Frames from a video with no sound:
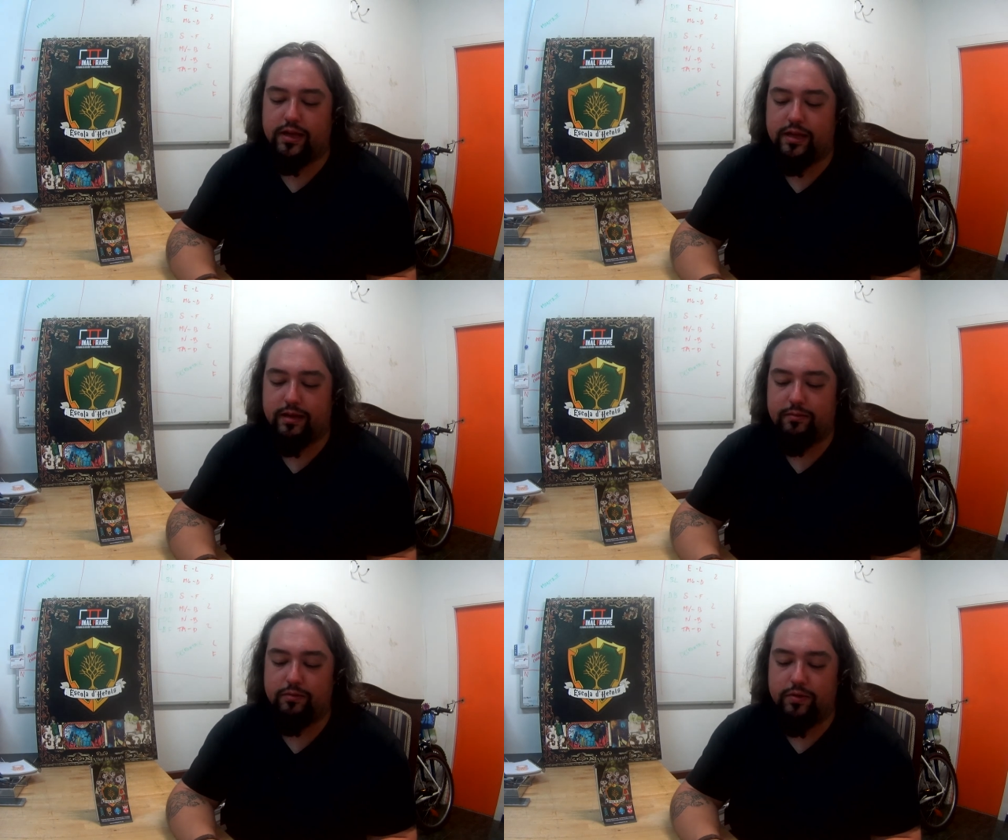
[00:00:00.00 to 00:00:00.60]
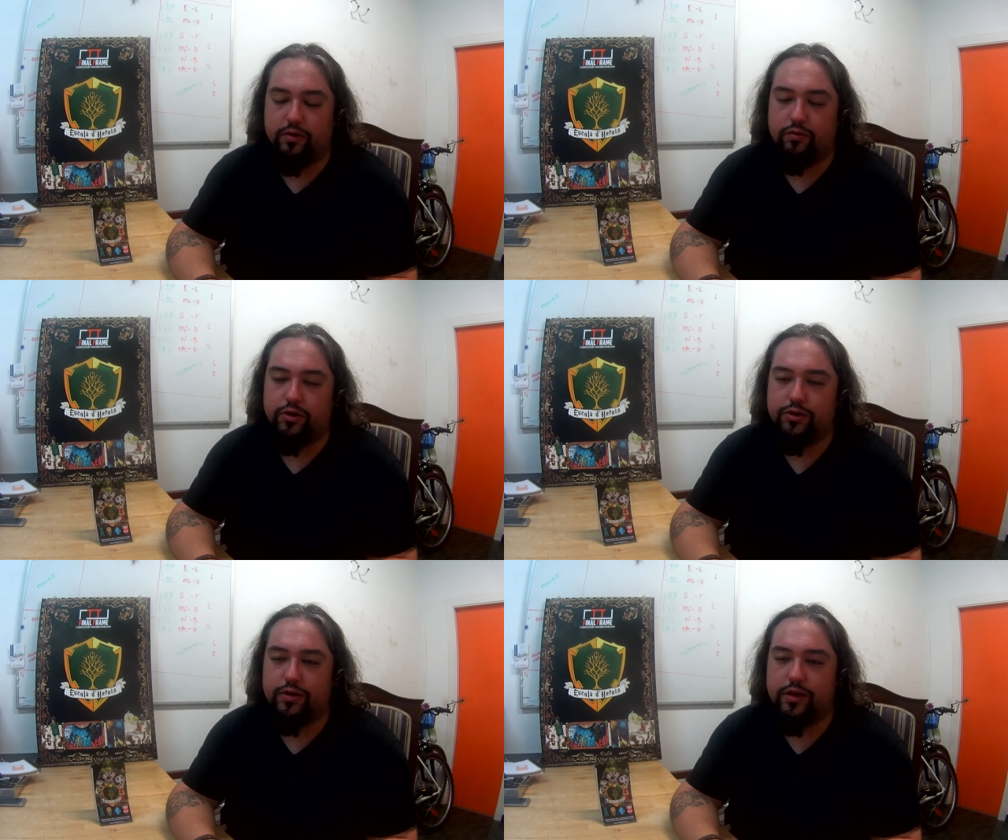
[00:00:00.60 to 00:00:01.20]
estamos muy
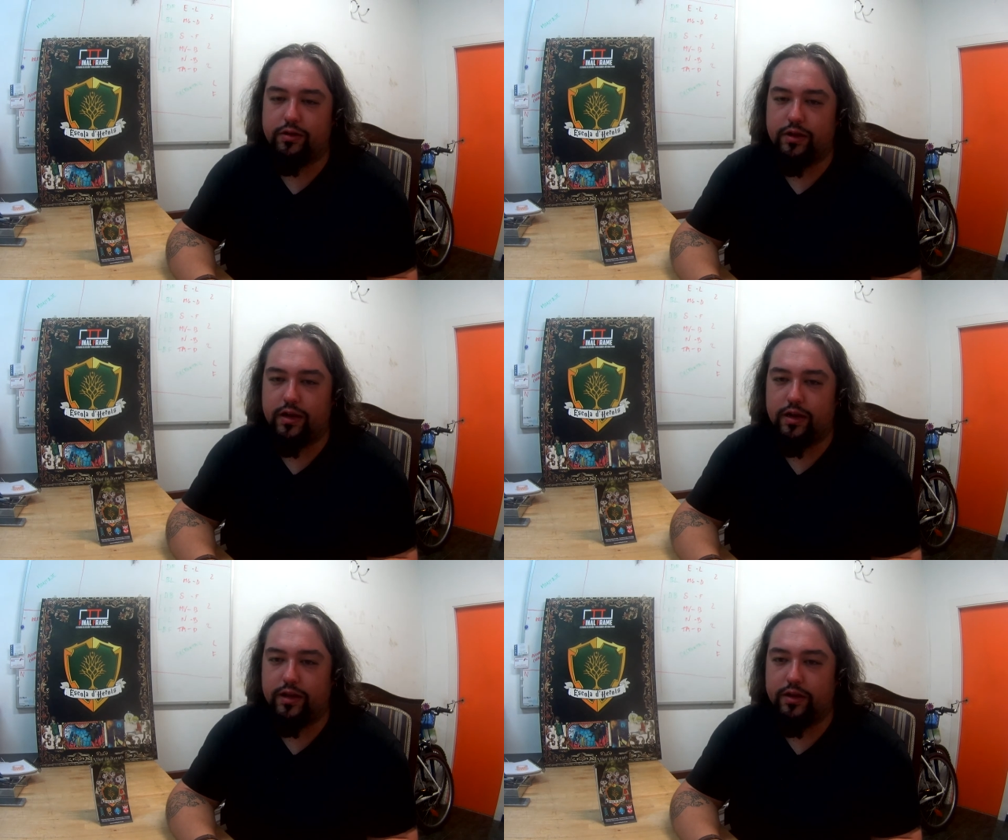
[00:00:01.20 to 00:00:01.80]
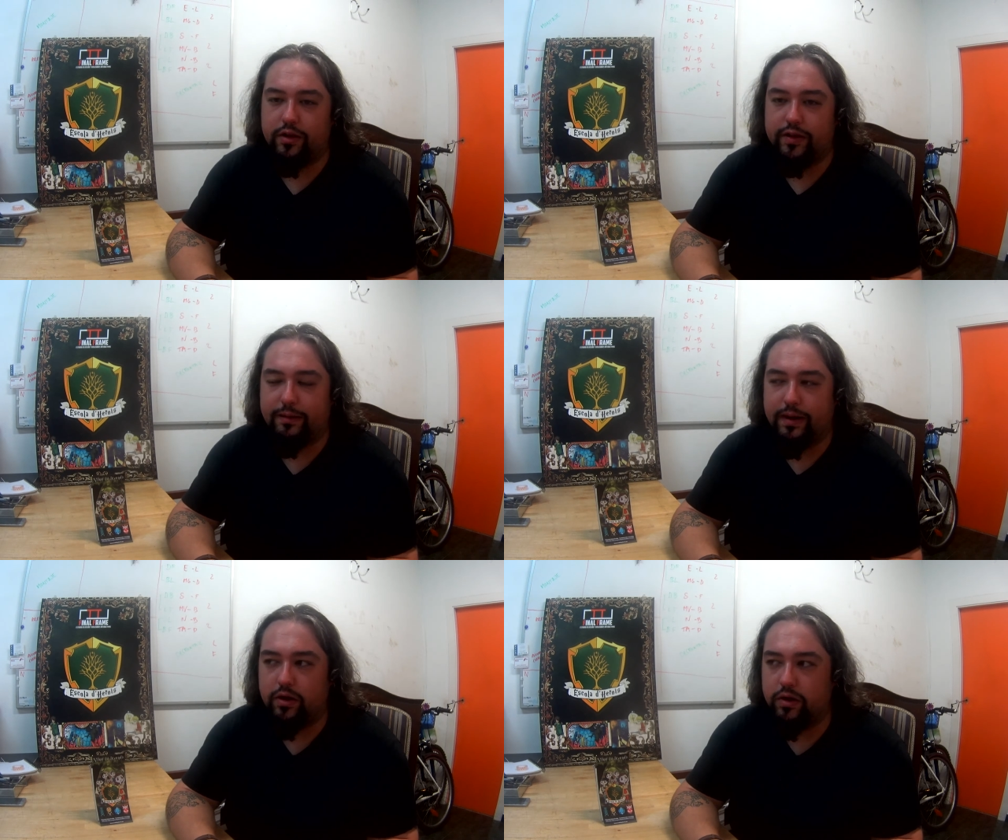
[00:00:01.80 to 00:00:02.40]
orgullosos de todo el, de todo el
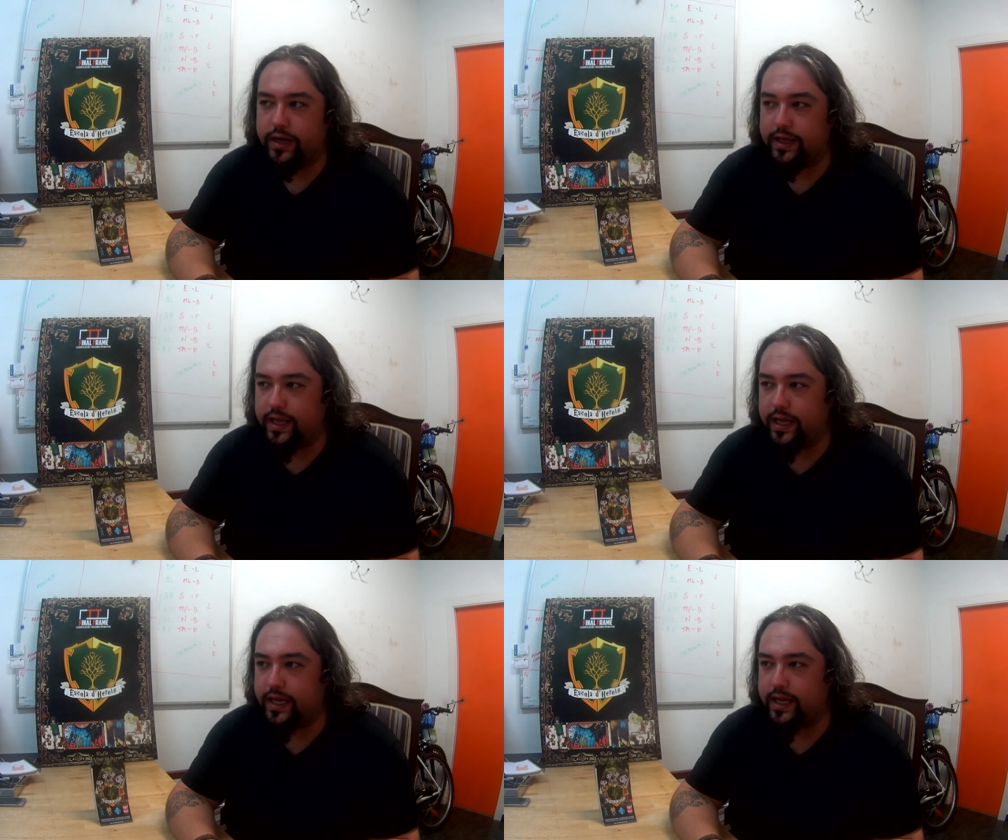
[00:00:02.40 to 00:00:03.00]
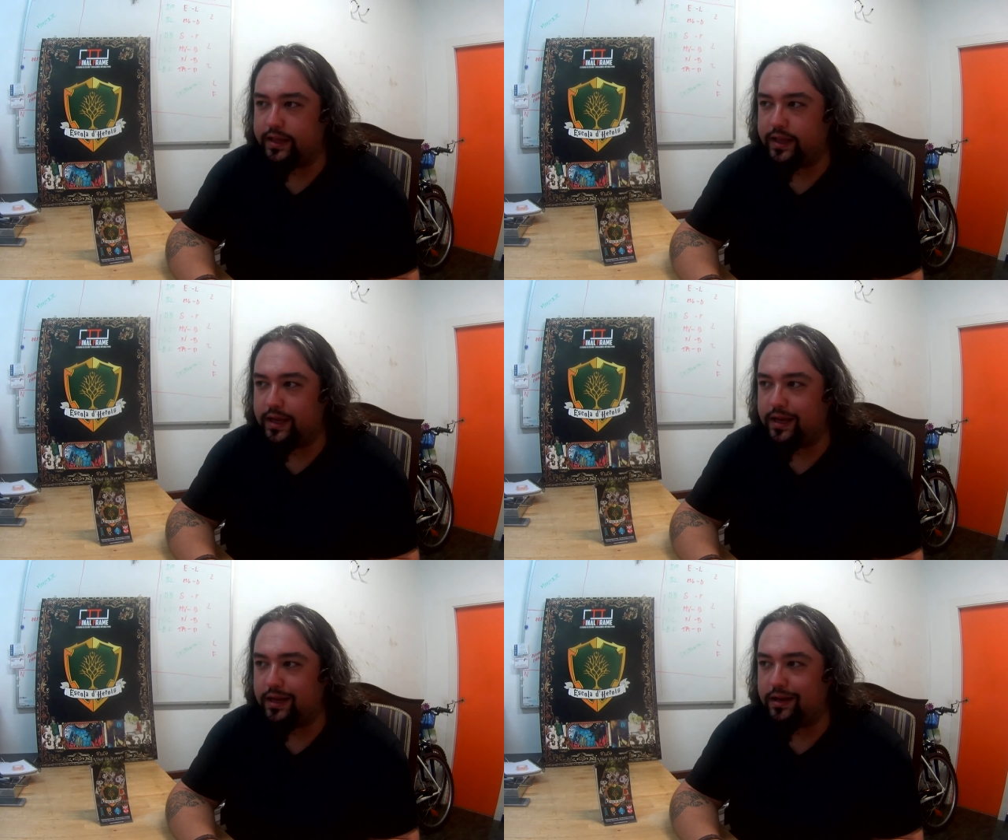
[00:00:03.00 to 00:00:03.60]
trabajo y, de, de
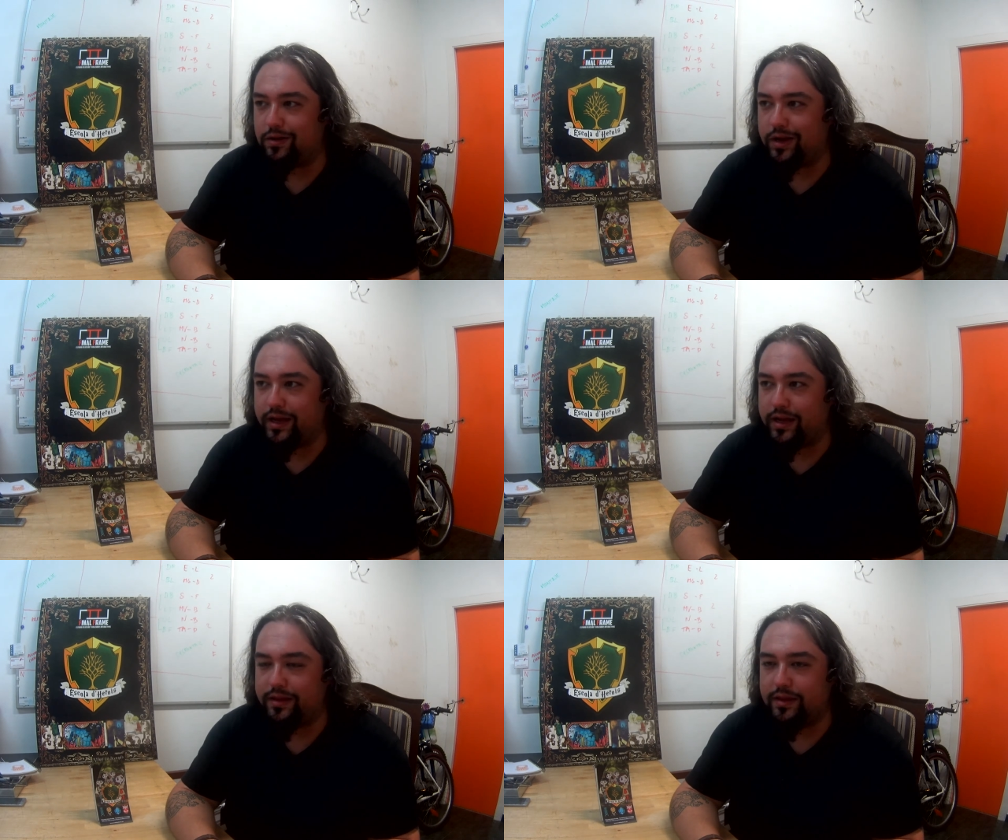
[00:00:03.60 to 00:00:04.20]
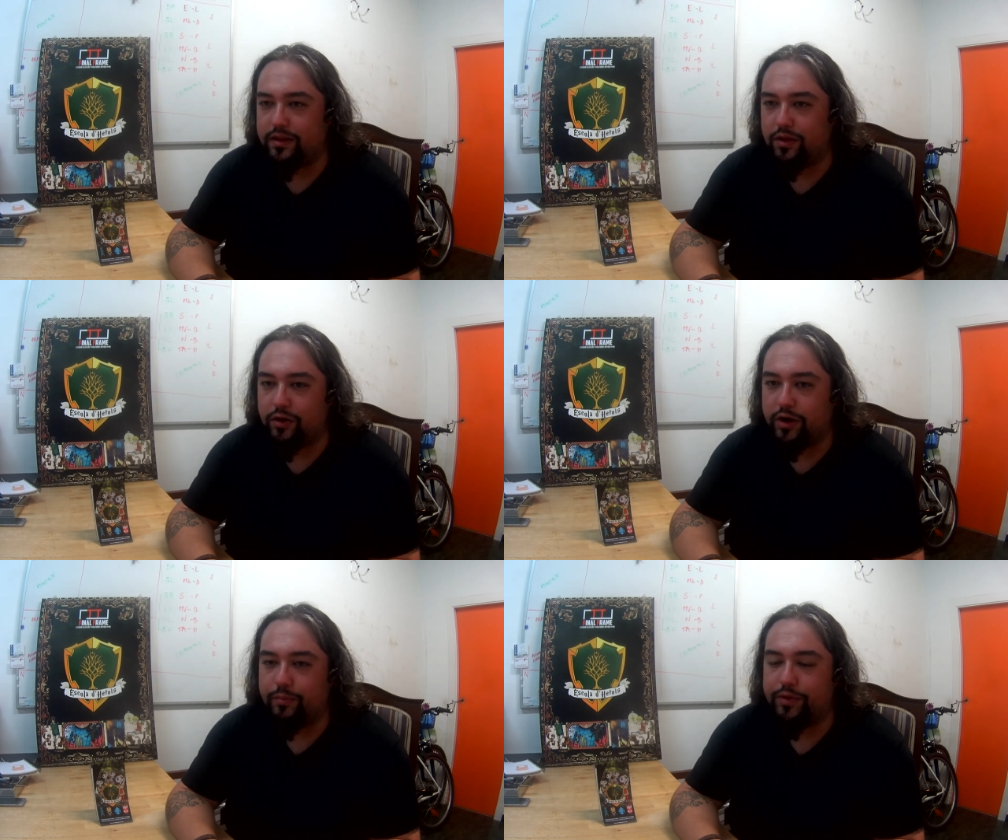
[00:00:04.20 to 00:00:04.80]

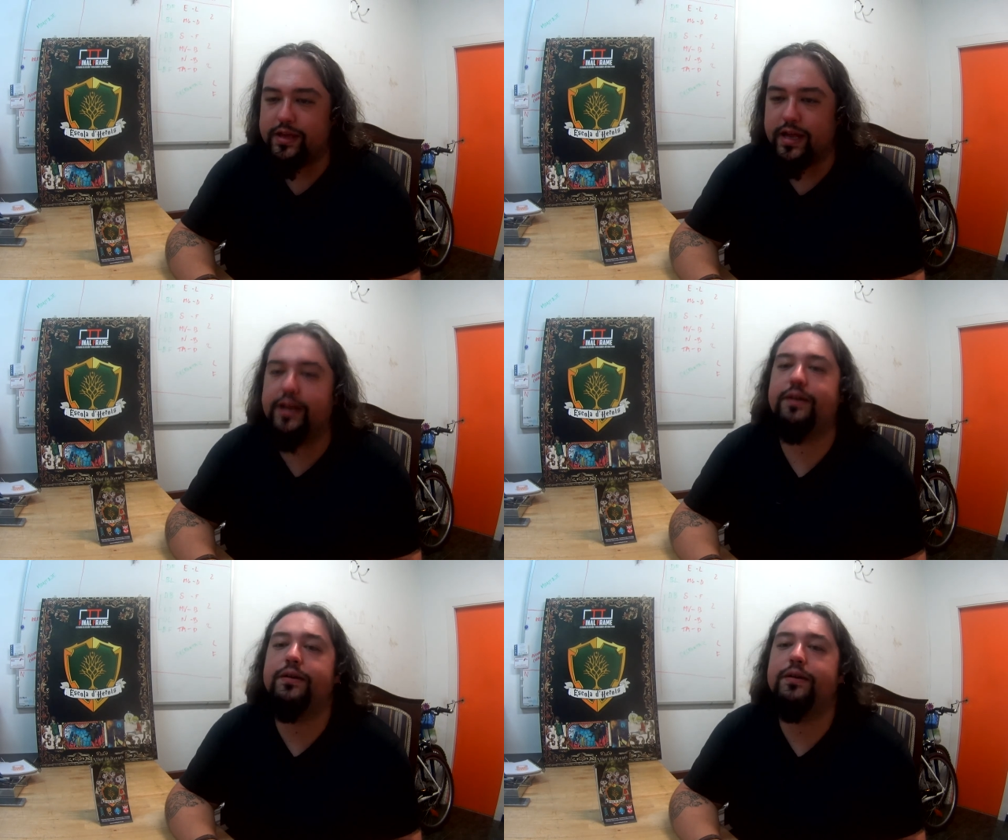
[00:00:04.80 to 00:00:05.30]
todo lo que puede salir.